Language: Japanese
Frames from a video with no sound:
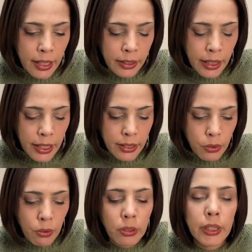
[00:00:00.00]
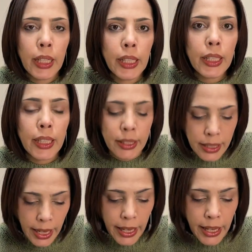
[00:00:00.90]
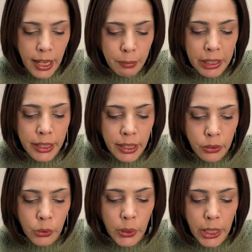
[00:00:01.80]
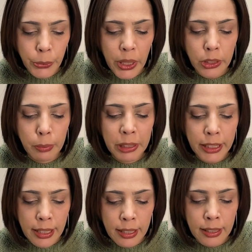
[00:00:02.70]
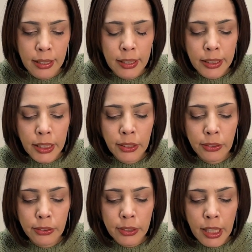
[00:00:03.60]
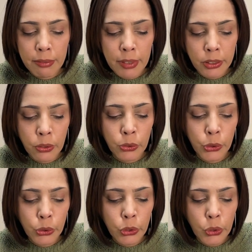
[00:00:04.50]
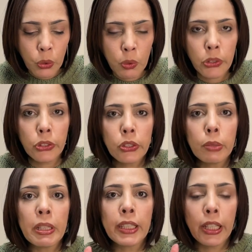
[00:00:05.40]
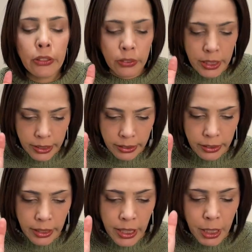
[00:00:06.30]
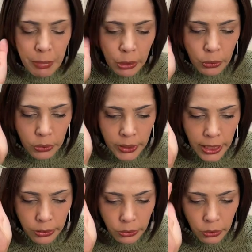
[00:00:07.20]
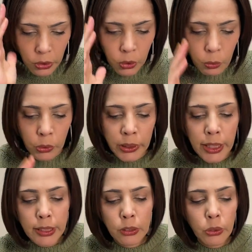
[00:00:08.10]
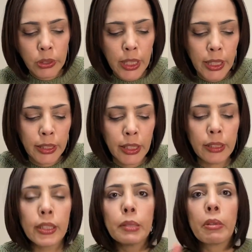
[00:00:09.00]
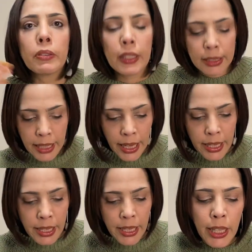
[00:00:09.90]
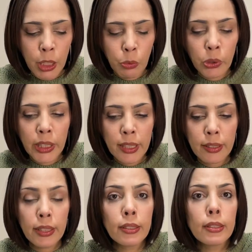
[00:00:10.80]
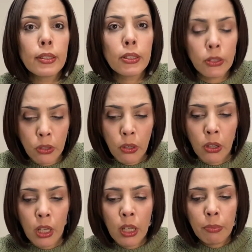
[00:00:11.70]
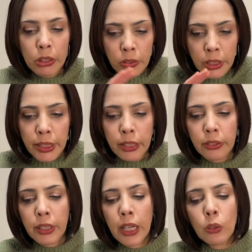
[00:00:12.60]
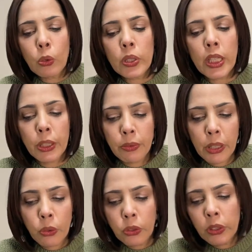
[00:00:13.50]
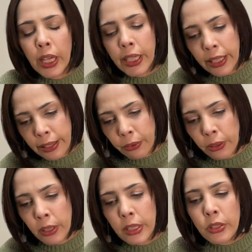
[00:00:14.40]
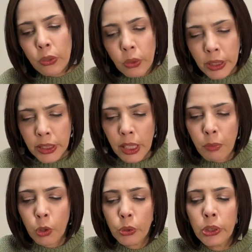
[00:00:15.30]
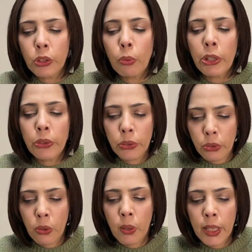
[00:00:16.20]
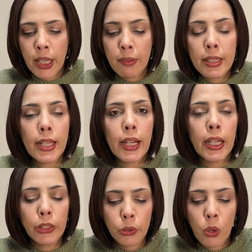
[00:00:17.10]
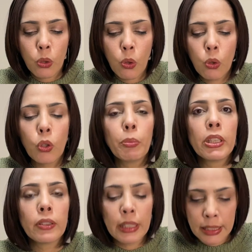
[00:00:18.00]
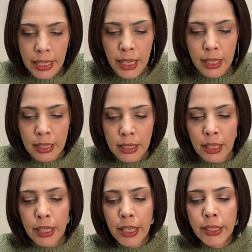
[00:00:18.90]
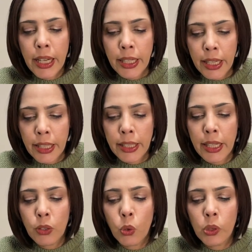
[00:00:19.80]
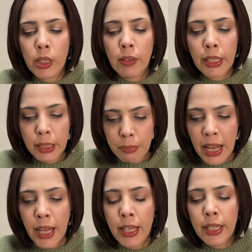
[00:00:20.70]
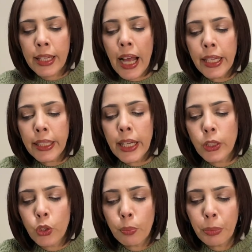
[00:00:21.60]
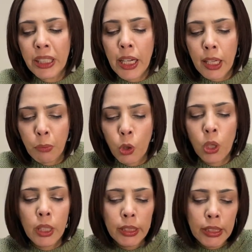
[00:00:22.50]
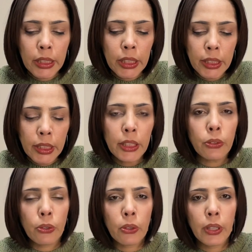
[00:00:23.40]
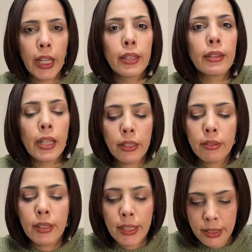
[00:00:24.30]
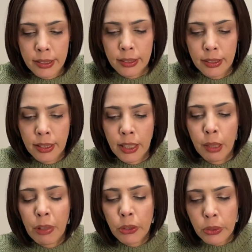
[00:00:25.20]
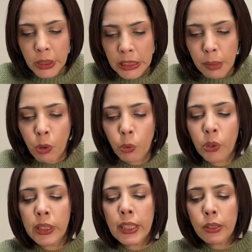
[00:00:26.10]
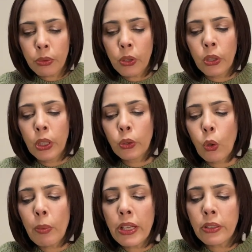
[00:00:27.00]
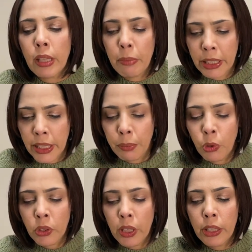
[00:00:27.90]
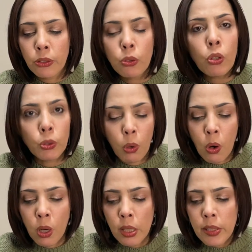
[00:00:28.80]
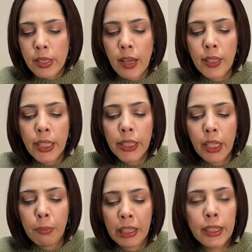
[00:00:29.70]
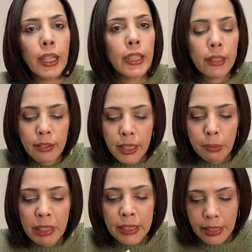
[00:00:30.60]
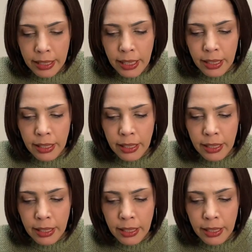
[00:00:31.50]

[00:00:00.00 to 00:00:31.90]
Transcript: で、そんな中でアメリカの FRB が金融緩和の縮小を進めているんです。まあ、こうなると、ウォン安ドル高になってしまうんですね。ウォン安が続くと、まあ、とにかく韓国政府はこの流れを少しでも食い止めようと、為替介入を試みるんですね。えだから韓国では今、外貨準備高もじりじりと減っているんです。まあ、どうしてもウォン安を止めるために持っているドルを使わなければいけなくなりますから、